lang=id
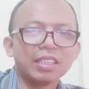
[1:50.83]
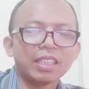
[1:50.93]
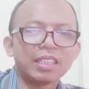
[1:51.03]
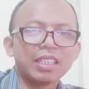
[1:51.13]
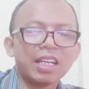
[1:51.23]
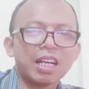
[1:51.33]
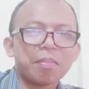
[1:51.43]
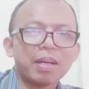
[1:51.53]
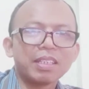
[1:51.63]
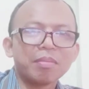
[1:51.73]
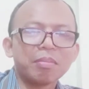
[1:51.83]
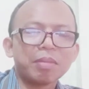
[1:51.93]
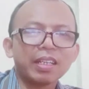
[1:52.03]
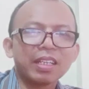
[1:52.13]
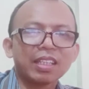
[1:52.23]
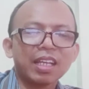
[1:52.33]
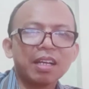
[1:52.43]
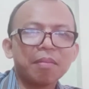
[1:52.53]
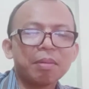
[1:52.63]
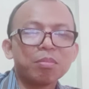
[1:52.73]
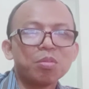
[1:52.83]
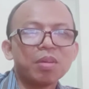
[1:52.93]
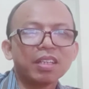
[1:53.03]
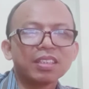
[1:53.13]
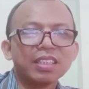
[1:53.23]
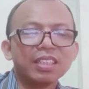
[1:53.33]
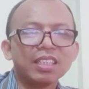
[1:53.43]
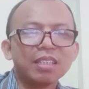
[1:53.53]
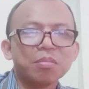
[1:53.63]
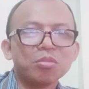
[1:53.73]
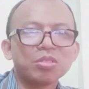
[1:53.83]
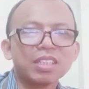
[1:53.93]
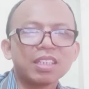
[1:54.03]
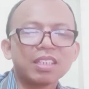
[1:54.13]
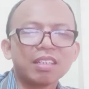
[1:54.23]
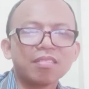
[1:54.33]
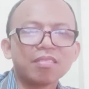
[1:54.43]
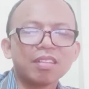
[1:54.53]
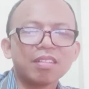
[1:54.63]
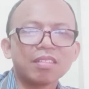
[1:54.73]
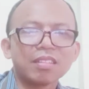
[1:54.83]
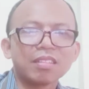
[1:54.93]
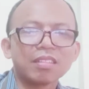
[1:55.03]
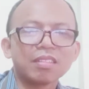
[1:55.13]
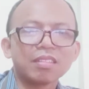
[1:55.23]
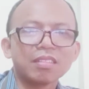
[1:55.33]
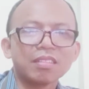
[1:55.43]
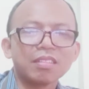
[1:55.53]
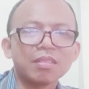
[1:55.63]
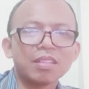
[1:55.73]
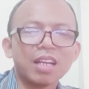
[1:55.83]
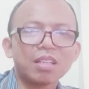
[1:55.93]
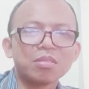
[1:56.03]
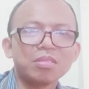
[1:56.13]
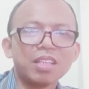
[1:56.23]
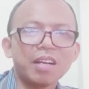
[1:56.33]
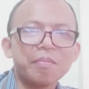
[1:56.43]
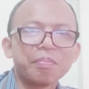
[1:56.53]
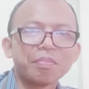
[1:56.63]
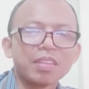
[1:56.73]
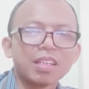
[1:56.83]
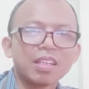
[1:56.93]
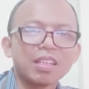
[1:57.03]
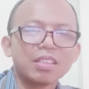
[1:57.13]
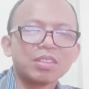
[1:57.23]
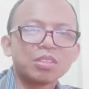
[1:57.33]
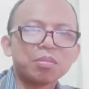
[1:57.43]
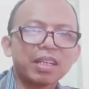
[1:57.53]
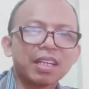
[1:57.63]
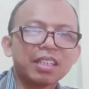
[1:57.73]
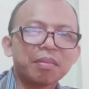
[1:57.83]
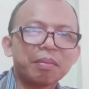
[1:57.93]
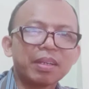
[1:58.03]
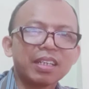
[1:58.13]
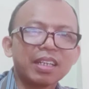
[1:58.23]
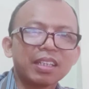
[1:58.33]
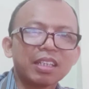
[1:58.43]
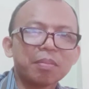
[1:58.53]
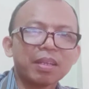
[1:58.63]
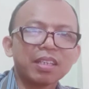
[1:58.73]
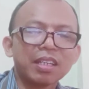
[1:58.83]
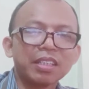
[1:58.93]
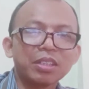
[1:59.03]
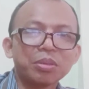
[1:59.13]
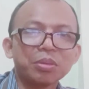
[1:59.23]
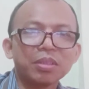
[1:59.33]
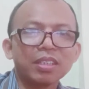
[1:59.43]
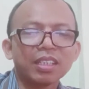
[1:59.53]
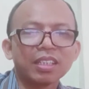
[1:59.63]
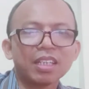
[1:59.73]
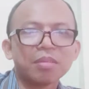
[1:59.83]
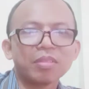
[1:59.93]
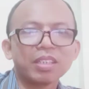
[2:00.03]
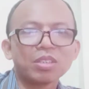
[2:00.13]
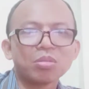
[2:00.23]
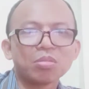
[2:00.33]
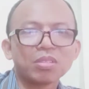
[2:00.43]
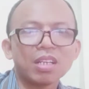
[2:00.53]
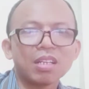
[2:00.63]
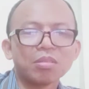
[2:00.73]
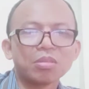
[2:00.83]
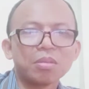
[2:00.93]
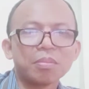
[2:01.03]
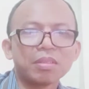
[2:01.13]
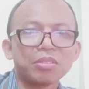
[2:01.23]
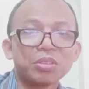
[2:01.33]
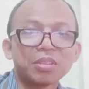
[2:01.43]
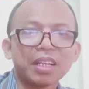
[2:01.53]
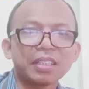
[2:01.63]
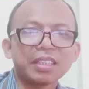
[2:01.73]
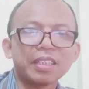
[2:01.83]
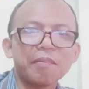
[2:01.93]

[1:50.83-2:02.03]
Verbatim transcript: jadi harapannya memang kita membuat sendiri musik dan e, lagunya Cuma kadang memang dengan keterbatasan itu kita mungkin susah untuk mewujudkannya.